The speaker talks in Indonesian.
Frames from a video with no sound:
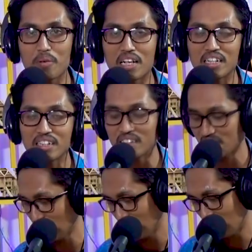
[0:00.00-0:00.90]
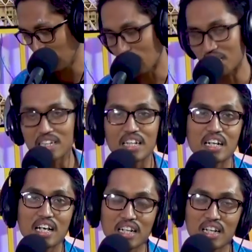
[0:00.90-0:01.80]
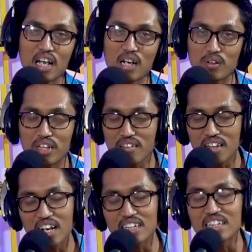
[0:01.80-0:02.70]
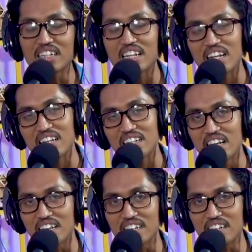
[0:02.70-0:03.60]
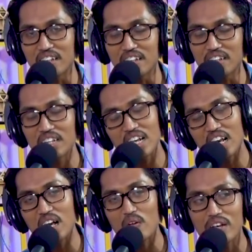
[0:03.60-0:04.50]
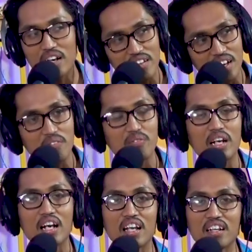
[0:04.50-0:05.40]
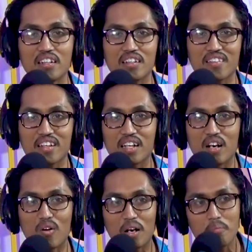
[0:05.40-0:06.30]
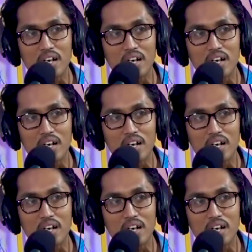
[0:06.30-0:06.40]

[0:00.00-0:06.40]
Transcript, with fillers: yang manang. Mari kita dengarkan lagu yang sangat indah dari inilah lagu yang sangat viral sehingga orang